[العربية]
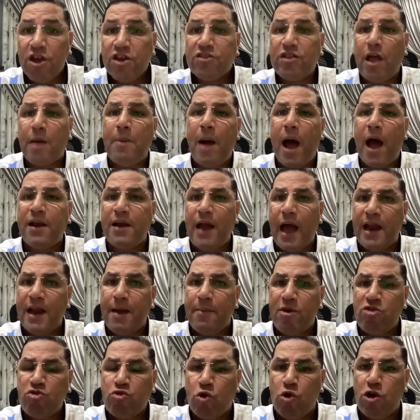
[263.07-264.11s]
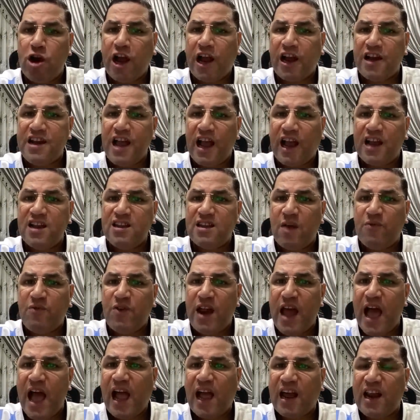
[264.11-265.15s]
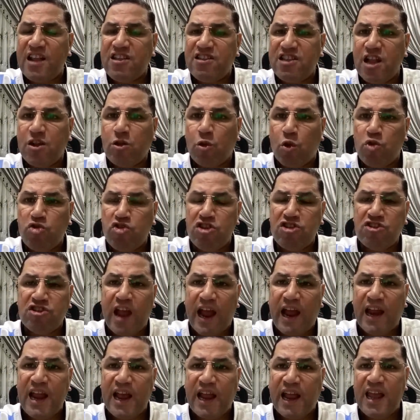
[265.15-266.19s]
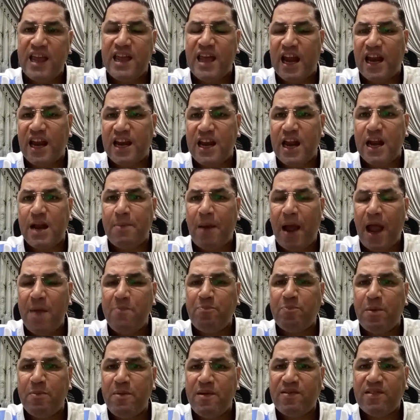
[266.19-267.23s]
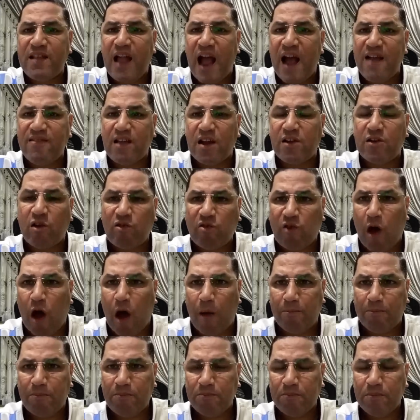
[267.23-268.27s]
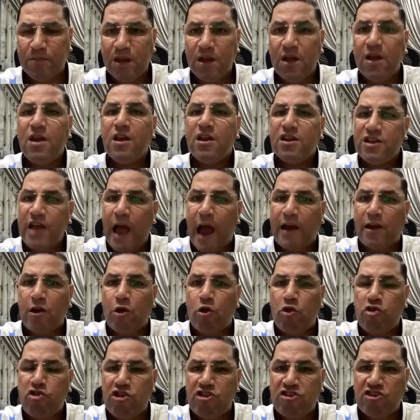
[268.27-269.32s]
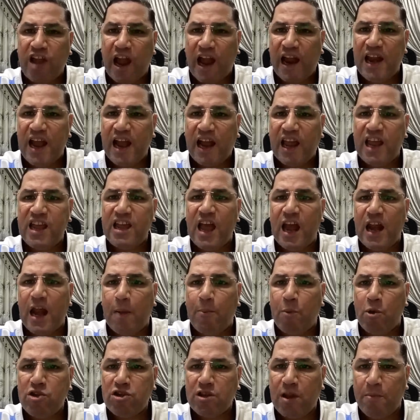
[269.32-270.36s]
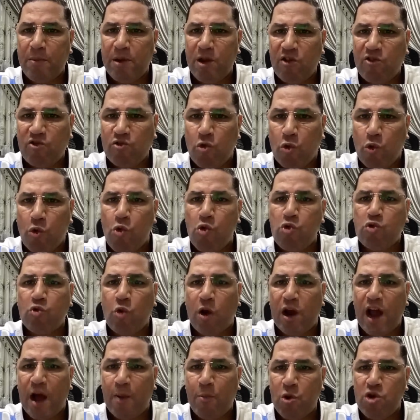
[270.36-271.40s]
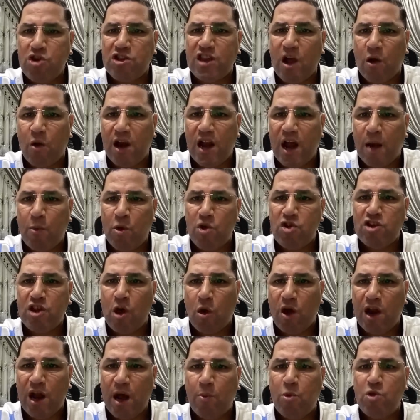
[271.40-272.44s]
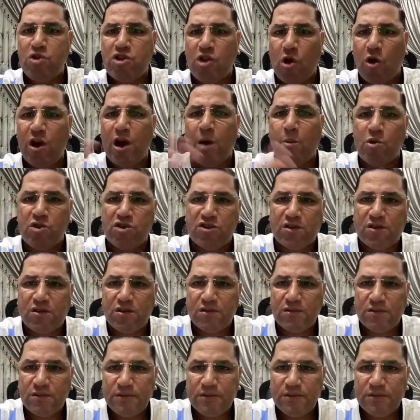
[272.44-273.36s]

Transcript: طبعا انا بشكرك انك انت في الاخر اديت روشته علاجيه لان انا بحب مثل هذا النظام يعني روشته علاجيه لابد من السكوت ولا بد ولا بد ولا بد ولا بد